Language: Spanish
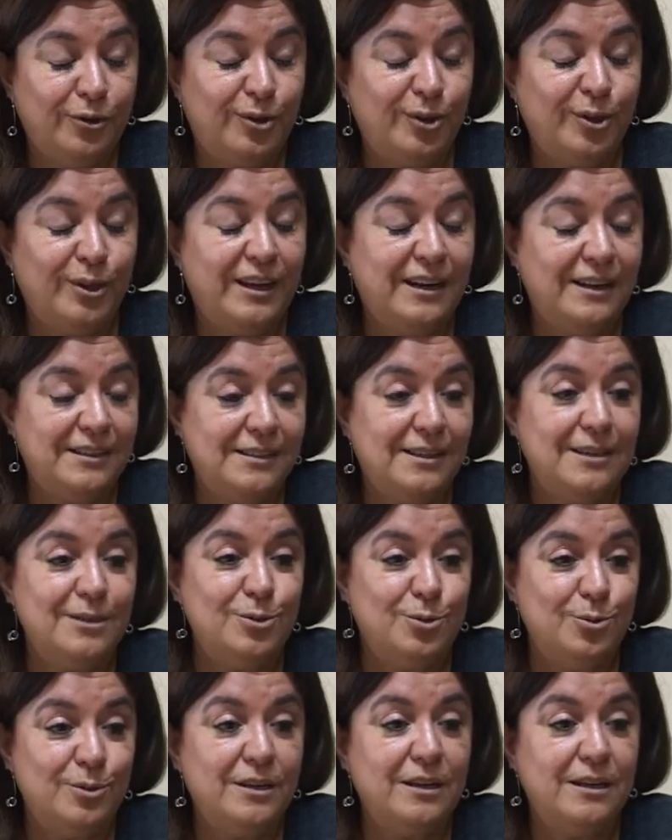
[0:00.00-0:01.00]
todas las
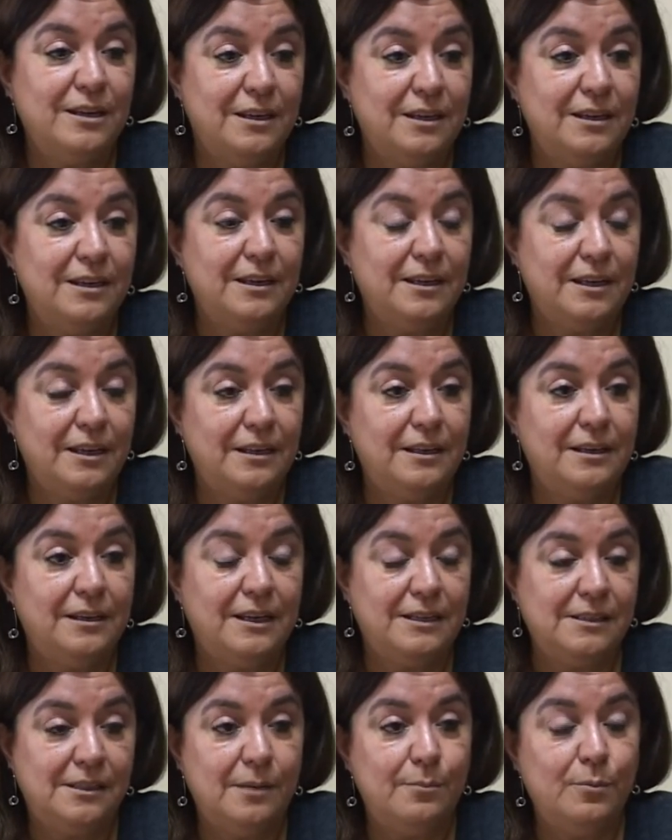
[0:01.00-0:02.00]
ayudas que,
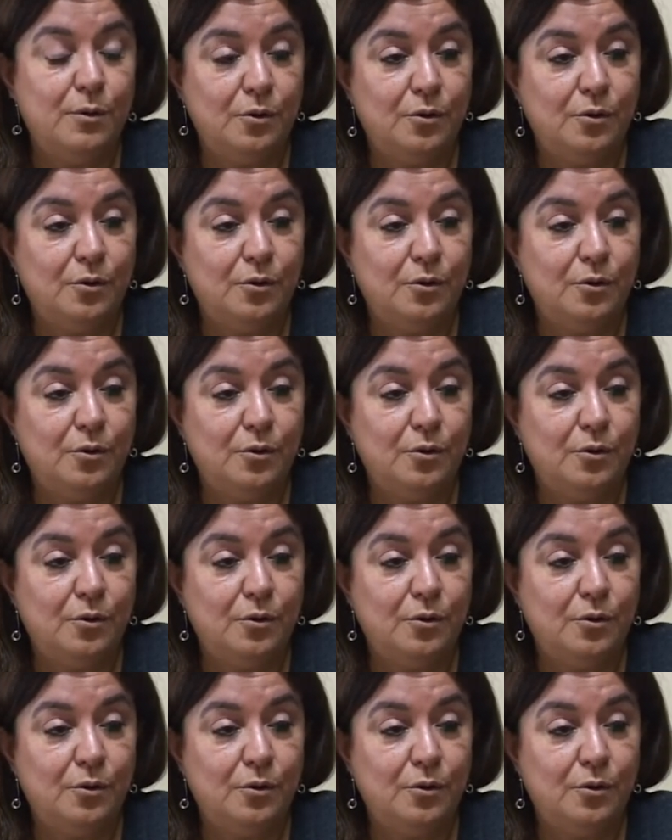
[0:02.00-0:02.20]
hacemos